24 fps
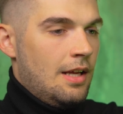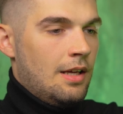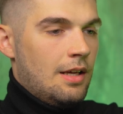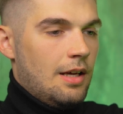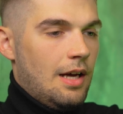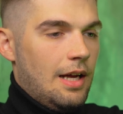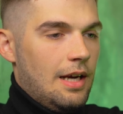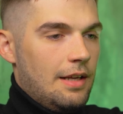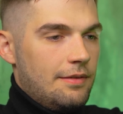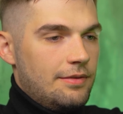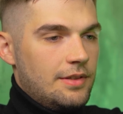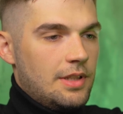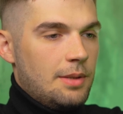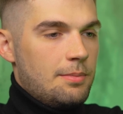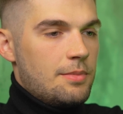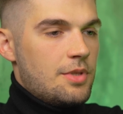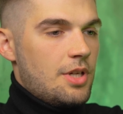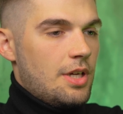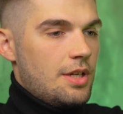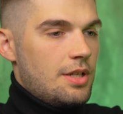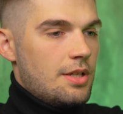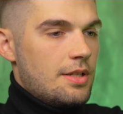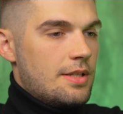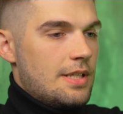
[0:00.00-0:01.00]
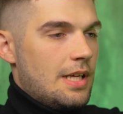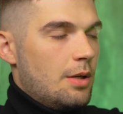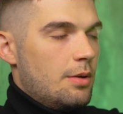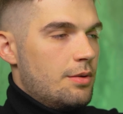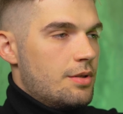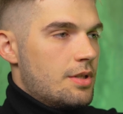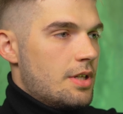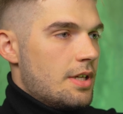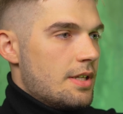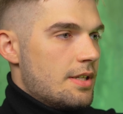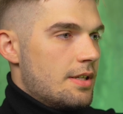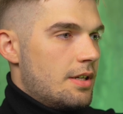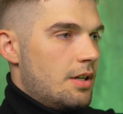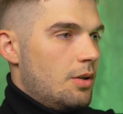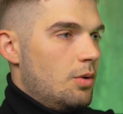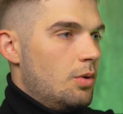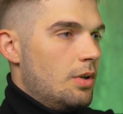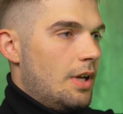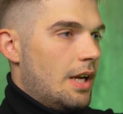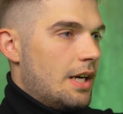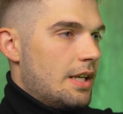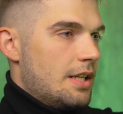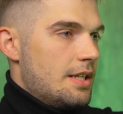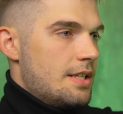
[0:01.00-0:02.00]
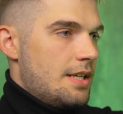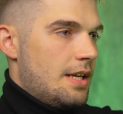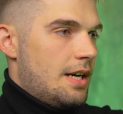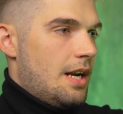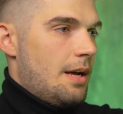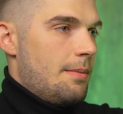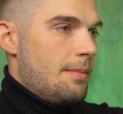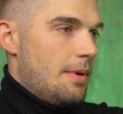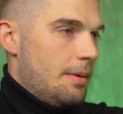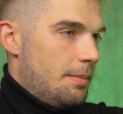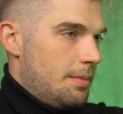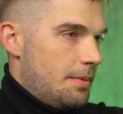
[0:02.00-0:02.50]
ale w tym czasie cały czas regularnie zarabia.